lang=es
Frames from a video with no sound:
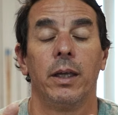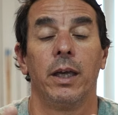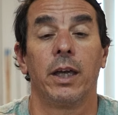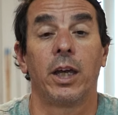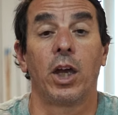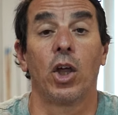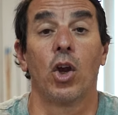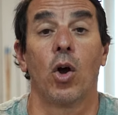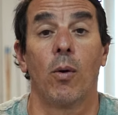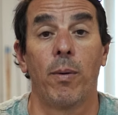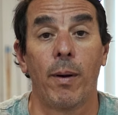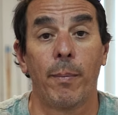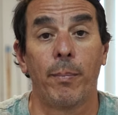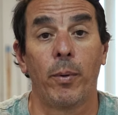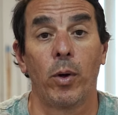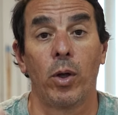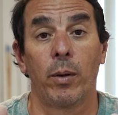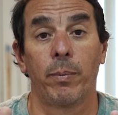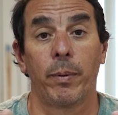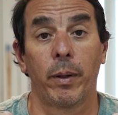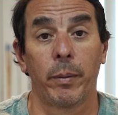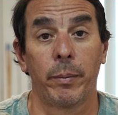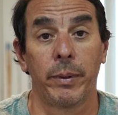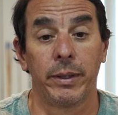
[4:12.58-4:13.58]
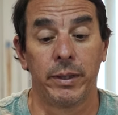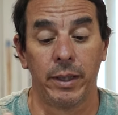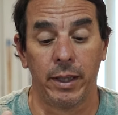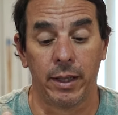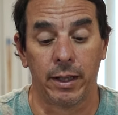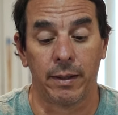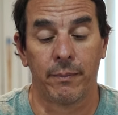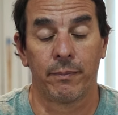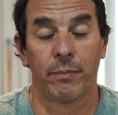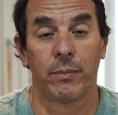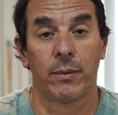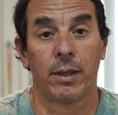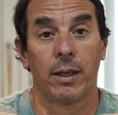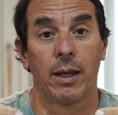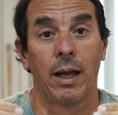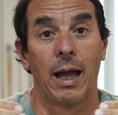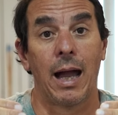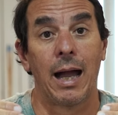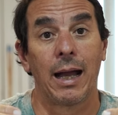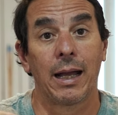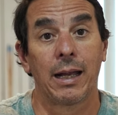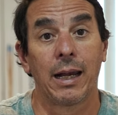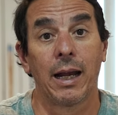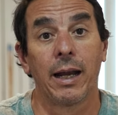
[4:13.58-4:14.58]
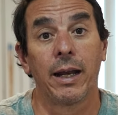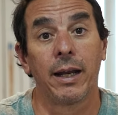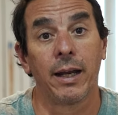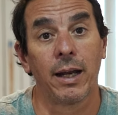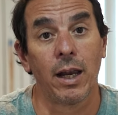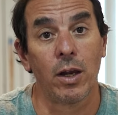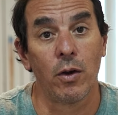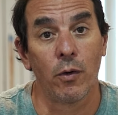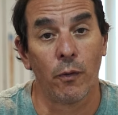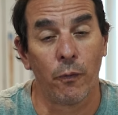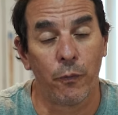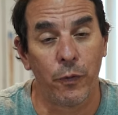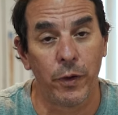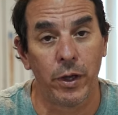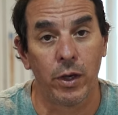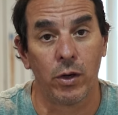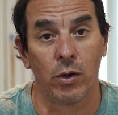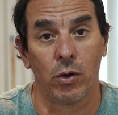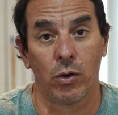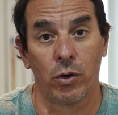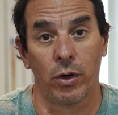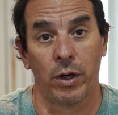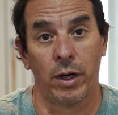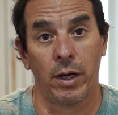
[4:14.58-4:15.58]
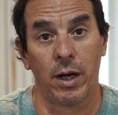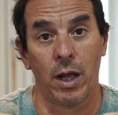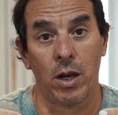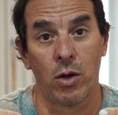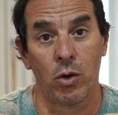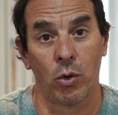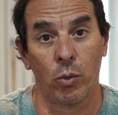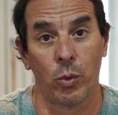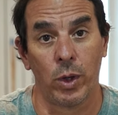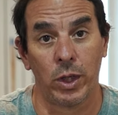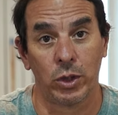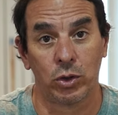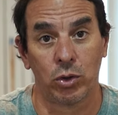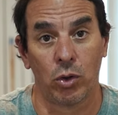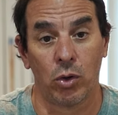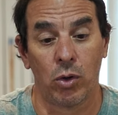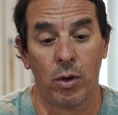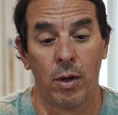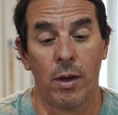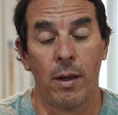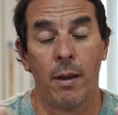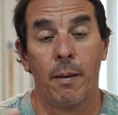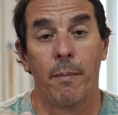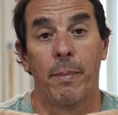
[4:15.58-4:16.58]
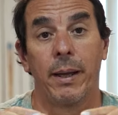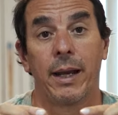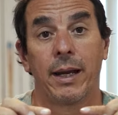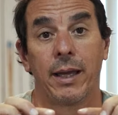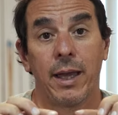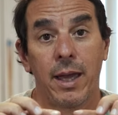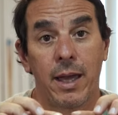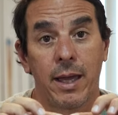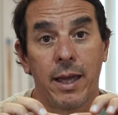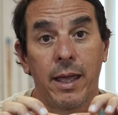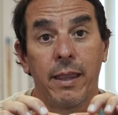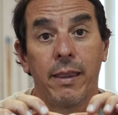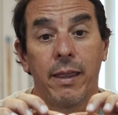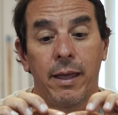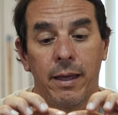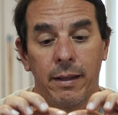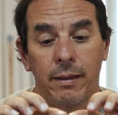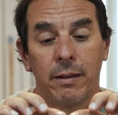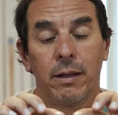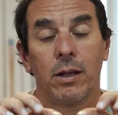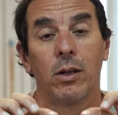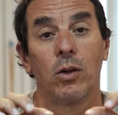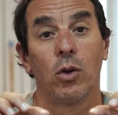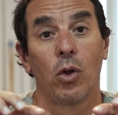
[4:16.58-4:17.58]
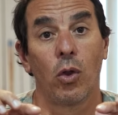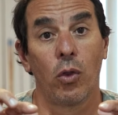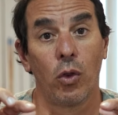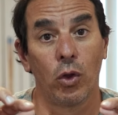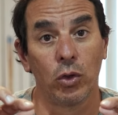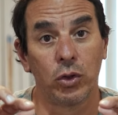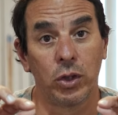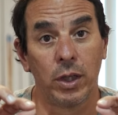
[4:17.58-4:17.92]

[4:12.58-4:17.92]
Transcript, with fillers: y que nos va a poder permitir anclar el nylon fino con el nylon grueso para que quede los dos